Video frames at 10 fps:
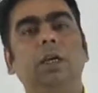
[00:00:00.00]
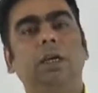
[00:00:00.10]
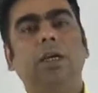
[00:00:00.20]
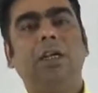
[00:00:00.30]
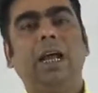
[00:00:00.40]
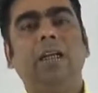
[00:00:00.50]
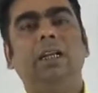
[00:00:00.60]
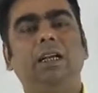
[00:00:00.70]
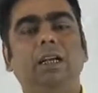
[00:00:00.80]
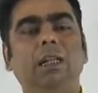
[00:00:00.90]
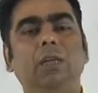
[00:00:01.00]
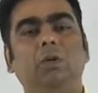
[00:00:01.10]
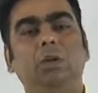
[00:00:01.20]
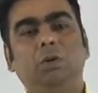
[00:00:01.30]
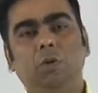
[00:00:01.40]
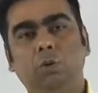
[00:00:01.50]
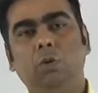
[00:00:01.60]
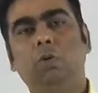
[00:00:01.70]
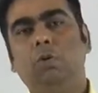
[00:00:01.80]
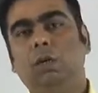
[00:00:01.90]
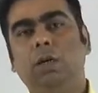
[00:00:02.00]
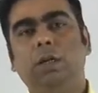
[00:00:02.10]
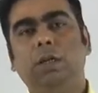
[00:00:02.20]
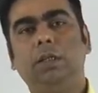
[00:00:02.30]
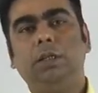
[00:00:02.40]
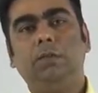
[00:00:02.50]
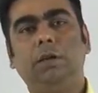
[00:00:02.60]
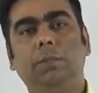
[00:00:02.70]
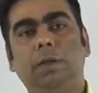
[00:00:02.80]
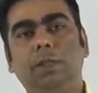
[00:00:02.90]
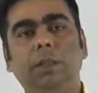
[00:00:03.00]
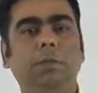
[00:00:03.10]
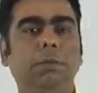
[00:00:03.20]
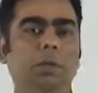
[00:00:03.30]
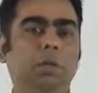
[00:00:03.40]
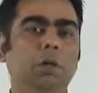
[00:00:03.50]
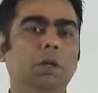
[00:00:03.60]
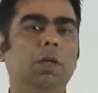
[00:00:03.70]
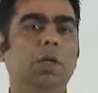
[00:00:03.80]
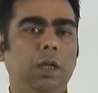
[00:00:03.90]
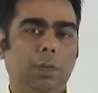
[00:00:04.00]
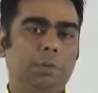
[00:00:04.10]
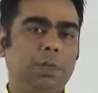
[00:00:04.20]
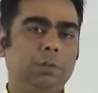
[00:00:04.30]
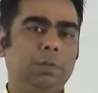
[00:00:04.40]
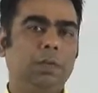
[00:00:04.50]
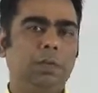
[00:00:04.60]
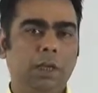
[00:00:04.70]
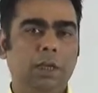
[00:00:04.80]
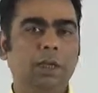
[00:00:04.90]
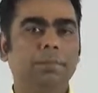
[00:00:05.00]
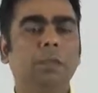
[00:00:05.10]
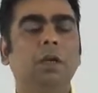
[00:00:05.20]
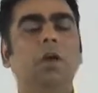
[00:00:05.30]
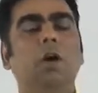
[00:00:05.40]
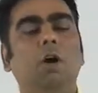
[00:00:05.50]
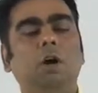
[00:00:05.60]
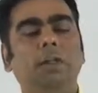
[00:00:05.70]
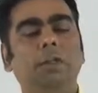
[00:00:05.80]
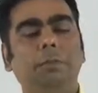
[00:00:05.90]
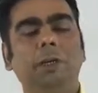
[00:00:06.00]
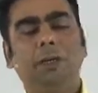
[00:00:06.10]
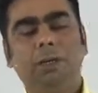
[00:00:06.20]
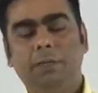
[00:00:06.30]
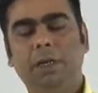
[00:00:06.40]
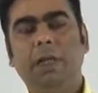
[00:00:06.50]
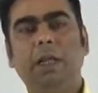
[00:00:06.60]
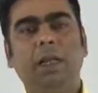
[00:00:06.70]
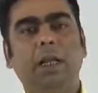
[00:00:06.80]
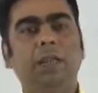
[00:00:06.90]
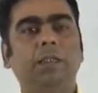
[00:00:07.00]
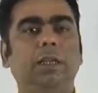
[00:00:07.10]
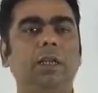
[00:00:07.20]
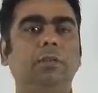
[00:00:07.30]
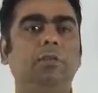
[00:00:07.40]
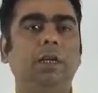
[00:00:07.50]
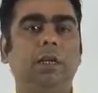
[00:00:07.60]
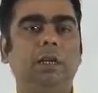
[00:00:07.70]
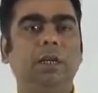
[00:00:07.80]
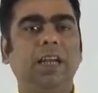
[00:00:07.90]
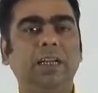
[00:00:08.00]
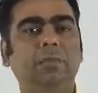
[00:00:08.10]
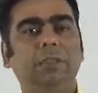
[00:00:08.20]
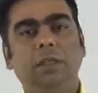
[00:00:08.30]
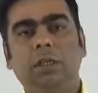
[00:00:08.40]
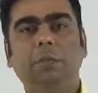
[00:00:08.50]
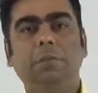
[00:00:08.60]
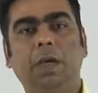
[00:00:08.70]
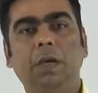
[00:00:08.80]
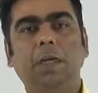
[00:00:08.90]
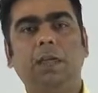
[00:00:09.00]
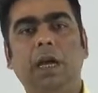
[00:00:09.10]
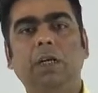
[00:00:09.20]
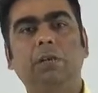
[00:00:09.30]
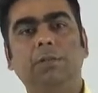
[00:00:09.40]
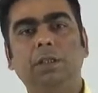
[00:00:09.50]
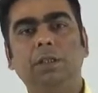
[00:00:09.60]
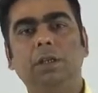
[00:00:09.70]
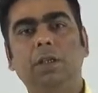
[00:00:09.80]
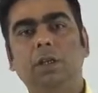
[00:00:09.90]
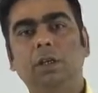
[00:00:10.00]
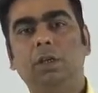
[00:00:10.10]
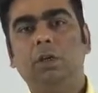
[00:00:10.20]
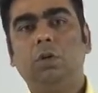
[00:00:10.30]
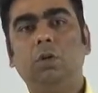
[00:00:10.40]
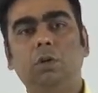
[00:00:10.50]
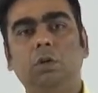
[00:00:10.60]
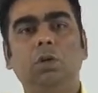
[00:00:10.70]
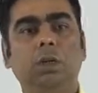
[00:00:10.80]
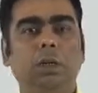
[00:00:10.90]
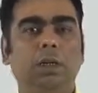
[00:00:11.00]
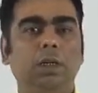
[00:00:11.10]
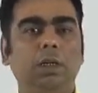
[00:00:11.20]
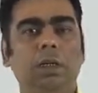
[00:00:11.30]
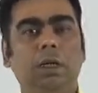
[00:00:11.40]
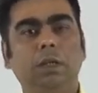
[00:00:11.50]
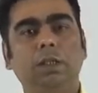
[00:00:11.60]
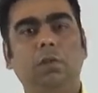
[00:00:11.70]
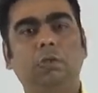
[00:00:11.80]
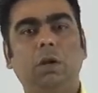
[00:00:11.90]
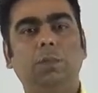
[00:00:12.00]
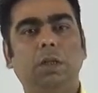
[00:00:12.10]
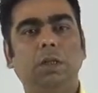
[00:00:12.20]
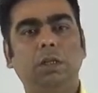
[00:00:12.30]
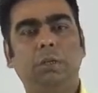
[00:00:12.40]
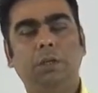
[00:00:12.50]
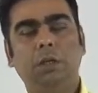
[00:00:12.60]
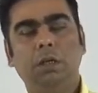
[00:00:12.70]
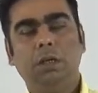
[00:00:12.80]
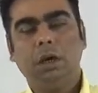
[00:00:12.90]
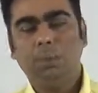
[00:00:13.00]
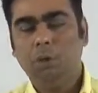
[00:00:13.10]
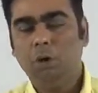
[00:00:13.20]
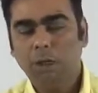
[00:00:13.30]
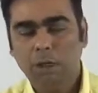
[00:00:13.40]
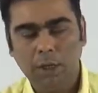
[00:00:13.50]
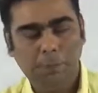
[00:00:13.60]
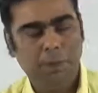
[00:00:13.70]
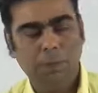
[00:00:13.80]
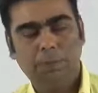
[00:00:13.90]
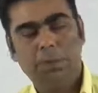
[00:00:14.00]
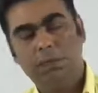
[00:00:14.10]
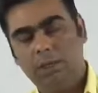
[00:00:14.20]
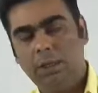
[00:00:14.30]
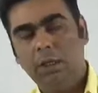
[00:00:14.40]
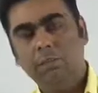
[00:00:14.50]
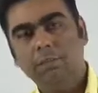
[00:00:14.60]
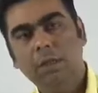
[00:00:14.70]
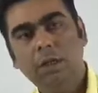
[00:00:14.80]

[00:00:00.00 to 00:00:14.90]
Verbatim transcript: कि टैन थीटा इज इक्वल टू टू रूट अंडर एच स्क्वायर माइनस ए बी अपॉन ए प्लस बी क्लियर है और इसी में अगर हम थीटा निकालना चाहें तो थीटा टैन इन्वर्स के टर्म में आएगा टैन इन्वर्स टू रूट अंडर एच स्क्वायर माइनस ए बी अपॉन ए प्लस बी क्लियर